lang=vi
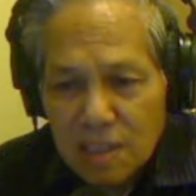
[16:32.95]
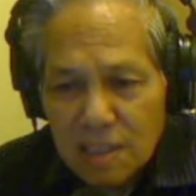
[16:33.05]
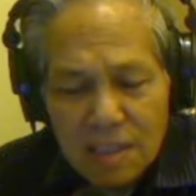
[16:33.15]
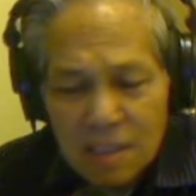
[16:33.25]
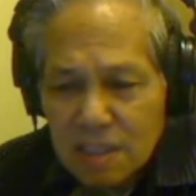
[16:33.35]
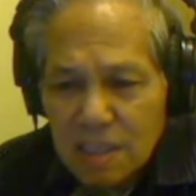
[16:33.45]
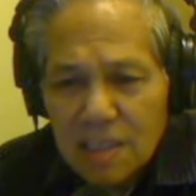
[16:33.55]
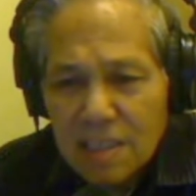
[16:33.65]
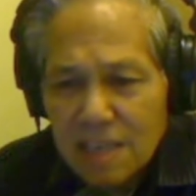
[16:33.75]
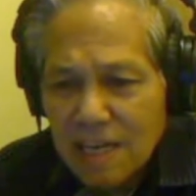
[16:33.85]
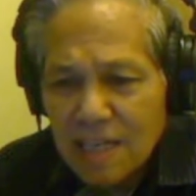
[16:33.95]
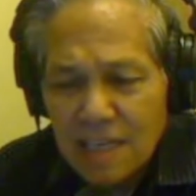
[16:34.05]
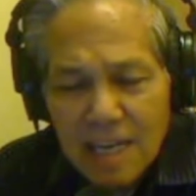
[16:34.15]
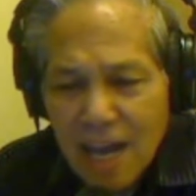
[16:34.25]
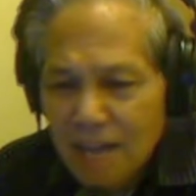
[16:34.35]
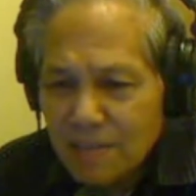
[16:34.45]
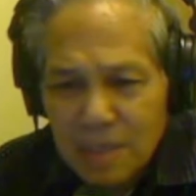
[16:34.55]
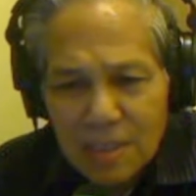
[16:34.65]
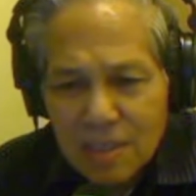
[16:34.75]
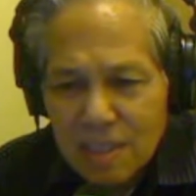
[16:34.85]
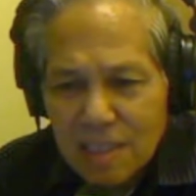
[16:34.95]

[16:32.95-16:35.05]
từ từ xưa giờ đây ở đây ai cũng biết rồi